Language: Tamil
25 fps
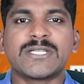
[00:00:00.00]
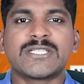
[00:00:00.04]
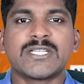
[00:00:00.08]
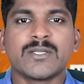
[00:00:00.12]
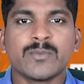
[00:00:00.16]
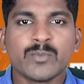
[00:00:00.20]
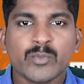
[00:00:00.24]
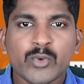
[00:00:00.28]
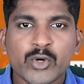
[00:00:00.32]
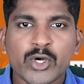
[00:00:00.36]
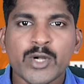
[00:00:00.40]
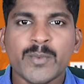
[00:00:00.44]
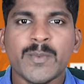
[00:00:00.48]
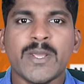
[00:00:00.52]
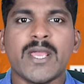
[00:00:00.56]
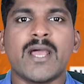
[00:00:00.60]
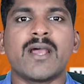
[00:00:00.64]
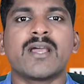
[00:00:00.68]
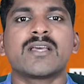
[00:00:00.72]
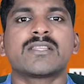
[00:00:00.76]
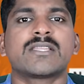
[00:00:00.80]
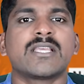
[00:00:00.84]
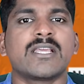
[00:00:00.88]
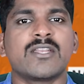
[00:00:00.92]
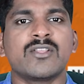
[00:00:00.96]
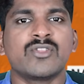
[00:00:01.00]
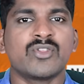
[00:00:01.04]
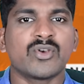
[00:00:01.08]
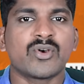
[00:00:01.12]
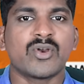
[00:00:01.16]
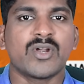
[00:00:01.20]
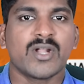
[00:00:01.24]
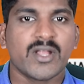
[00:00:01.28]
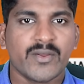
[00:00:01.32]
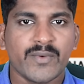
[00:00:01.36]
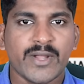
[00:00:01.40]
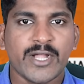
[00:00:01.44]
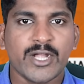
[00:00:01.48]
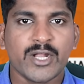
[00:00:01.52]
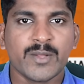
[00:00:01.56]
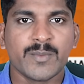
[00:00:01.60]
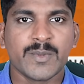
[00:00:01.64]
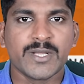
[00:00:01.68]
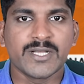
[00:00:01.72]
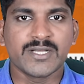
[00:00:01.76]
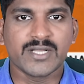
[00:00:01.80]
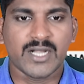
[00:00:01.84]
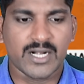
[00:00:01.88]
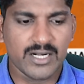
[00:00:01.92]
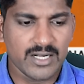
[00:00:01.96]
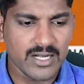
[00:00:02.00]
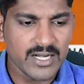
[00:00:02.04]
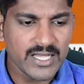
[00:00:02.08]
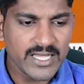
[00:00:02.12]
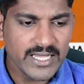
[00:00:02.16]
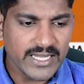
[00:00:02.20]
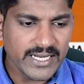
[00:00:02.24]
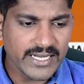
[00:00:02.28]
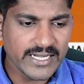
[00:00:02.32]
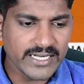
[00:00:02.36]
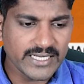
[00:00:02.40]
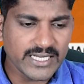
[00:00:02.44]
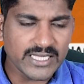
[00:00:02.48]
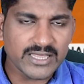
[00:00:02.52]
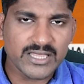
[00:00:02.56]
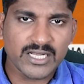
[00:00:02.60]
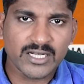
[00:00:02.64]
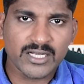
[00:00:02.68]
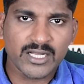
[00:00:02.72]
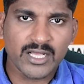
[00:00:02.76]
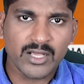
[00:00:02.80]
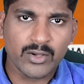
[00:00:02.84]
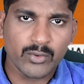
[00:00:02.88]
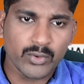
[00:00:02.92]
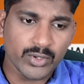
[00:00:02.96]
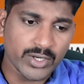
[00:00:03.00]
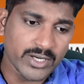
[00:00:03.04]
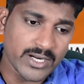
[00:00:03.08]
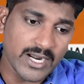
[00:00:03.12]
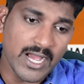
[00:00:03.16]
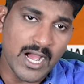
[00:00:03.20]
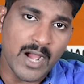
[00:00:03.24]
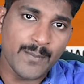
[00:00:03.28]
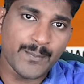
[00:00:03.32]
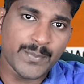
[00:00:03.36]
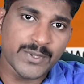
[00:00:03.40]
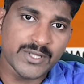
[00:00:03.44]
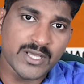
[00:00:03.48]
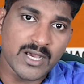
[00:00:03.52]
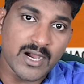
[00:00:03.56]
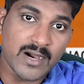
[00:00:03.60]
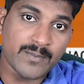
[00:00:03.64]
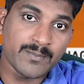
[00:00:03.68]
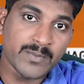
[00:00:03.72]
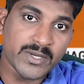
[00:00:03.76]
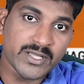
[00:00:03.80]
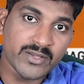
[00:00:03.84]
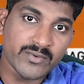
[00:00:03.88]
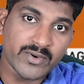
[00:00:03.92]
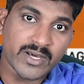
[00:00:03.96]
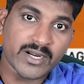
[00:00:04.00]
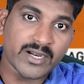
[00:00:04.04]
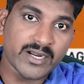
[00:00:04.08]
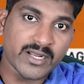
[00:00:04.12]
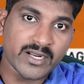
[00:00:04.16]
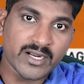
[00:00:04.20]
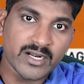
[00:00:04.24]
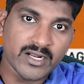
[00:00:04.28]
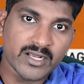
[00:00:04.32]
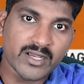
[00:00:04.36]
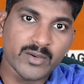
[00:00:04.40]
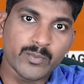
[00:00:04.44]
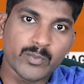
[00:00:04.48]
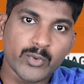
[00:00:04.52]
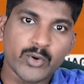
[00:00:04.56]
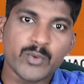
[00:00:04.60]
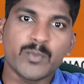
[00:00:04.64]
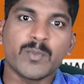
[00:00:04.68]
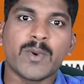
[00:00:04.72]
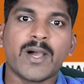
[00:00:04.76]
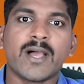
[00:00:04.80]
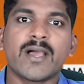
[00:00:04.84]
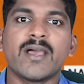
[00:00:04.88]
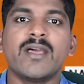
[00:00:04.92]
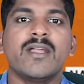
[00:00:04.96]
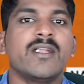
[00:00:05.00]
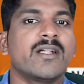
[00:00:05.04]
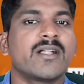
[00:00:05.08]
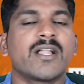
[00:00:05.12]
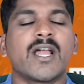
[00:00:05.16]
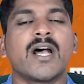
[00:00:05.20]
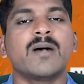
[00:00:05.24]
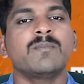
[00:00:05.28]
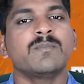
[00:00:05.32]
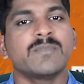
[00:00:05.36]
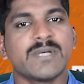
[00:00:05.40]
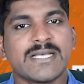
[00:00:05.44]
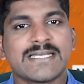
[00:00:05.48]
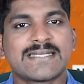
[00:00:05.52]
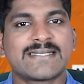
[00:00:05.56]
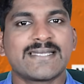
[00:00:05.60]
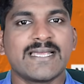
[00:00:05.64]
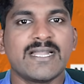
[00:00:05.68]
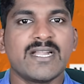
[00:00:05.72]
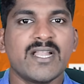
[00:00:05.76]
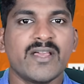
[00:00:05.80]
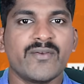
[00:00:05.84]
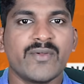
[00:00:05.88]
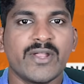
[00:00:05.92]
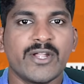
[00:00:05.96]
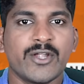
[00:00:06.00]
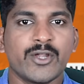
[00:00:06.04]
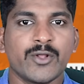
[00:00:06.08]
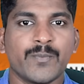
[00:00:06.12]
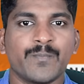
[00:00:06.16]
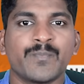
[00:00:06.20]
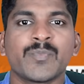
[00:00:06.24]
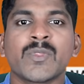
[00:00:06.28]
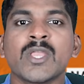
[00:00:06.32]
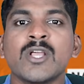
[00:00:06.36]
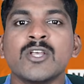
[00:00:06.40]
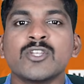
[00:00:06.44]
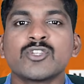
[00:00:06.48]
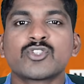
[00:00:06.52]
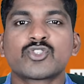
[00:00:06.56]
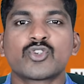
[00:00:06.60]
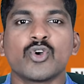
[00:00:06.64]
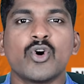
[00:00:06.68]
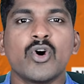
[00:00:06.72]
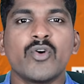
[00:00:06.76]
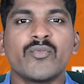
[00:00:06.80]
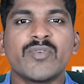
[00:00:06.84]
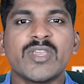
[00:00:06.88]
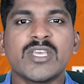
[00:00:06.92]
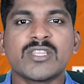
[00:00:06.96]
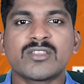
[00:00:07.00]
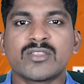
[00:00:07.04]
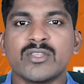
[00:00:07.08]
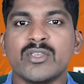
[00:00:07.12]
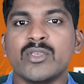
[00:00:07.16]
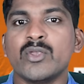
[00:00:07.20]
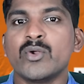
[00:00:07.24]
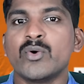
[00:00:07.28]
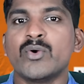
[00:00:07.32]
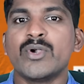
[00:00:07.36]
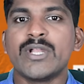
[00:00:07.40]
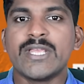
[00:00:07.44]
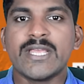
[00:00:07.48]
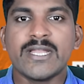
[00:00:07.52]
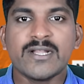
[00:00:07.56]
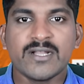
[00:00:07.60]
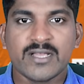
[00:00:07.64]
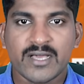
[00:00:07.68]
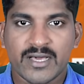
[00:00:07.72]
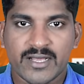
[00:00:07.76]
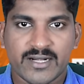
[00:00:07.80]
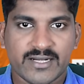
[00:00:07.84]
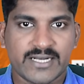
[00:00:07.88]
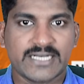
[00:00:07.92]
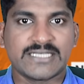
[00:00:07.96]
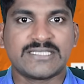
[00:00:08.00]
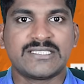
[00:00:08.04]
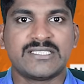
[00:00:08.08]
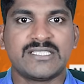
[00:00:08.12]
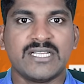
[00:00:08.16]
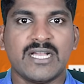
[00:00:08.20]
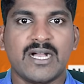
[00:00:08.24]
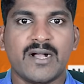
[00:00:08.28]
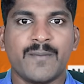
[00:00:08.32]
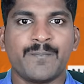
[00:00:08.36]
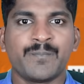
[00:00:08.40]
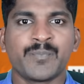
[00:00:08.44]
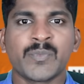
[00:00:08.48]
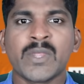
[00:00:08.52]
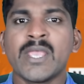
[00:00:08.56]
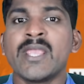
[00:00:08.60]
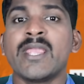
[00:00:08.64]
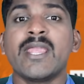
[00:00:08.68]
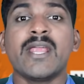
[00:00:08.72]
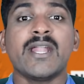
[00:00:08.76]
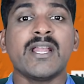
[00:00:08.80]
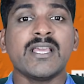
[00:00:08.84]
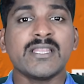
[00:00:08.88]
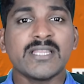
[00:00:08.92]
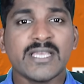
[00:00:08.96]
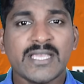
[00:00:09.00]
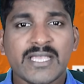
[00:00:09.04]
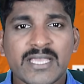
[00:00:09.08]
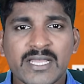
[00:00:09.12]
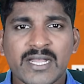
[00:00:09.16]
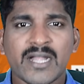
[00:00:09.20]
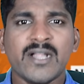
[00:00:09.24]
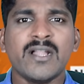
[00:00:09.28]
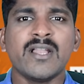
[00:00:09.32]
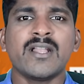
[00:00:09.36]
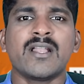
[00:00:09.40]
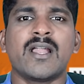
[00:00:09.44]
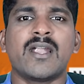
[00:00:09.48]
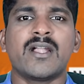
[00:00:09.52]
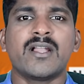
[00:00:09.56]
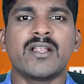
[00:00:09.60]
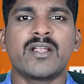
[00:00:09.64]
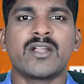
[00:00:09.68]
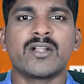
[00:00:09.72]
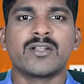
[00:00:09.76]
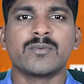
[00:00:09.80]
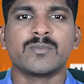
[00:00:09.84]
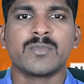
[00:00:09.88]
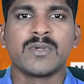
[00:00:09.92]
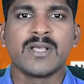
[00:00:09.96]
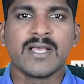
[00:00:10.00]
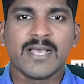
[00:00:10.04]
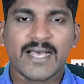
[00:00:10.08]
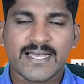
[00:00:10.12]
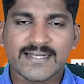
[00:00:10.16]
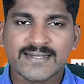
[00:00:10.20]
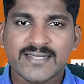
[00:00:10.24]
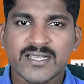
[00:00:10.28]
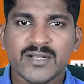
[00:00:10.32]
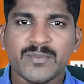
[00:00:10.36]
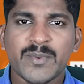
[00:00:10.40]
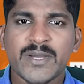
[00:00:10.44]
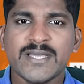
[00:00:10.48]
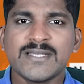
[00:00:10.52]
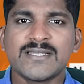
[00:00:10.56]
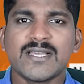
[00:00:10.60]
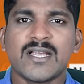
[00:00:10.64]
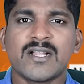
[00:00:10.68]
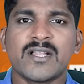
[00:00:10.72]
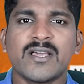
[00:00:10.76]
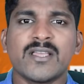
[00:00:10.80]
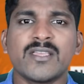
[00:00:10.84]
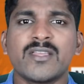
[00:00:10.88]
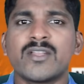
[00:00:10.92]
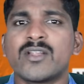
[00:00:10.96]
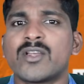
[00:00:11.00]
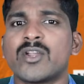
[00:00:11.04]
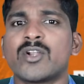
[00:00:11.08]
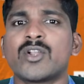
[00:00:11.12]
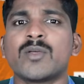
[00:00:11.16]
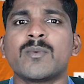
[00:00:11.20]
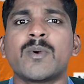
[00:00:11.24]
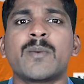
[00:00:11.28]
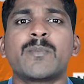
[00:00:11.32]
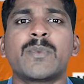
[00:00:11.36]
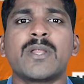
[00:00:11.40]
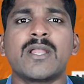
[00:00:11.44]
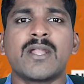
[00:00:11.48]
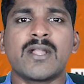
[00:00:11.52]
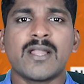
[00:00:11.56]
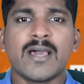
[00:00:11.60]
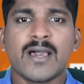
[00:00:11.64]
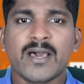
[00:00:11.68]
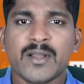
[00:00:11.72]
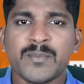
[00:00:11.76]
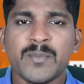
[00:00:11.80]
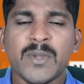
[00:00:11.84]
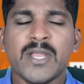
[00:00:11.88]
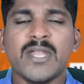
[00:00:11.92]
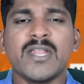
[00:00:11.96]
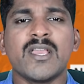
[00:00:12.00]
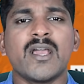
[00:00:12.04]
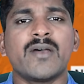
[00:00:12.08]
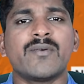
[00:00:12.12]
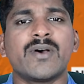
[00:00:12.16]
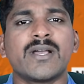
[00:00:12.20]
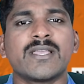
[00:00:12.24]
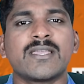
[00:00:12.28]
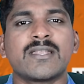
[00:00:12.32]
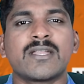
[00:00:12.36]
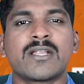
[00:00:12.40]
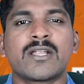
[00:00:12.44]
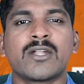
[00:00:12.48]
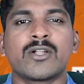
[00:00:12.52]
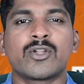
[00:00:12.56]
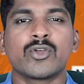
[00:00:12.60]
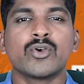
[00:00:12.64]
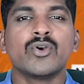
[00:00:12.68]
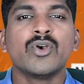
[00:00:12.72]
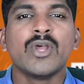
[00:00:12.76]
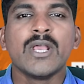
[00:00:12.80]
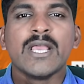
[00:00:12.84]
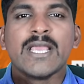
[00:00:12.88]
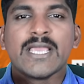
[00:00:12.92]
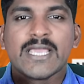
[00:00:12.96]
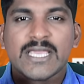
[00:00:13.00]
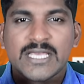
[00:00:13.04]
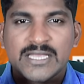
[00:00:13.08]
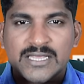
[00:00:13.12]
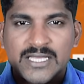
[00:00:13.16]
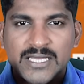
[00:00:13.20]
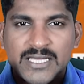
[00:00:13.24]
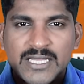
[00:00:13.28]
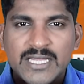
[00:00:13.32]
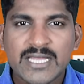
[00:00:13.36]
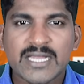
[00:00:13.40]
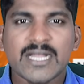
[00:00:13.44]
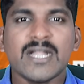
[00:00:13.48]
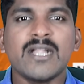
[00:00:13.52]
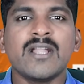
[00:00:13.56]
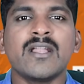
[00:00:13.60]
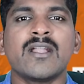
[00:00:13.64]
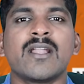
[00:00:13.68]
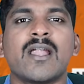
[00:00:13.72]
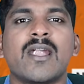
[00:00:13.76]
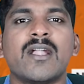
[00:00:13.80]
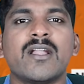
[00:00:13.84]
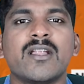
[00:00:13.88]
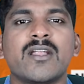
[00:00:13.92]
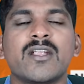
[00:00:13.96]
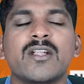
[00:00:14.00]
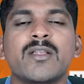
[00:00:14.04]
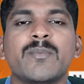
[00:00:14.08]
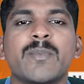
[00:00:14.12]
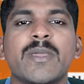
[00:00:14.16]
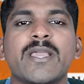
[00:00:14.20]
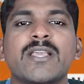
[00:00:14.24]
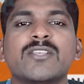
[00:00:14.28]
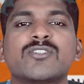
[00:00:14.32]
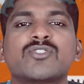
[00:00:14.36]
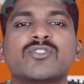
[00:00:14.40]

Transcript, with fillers: பற்றி முழுமையாக தெரிந்து கொள்ள வேண்டும் என்றால் கிட்டத்தட்ட ஒரு நாற்பது ஐம்பது வருடங்களுக்கு முன்பாக நாம் செல்ல வேண்டும் சோவியத் யூனியன் ரஷ்யா ஏன்னா இந்த இரண்டு நாடுகளும் அசர்பைஜானா இருக்கட்டும் அப்படி இல்லைன்னா அர்மேனியாவா இருக்கட்டும் இந்த இரண்டு நாடுகளுமே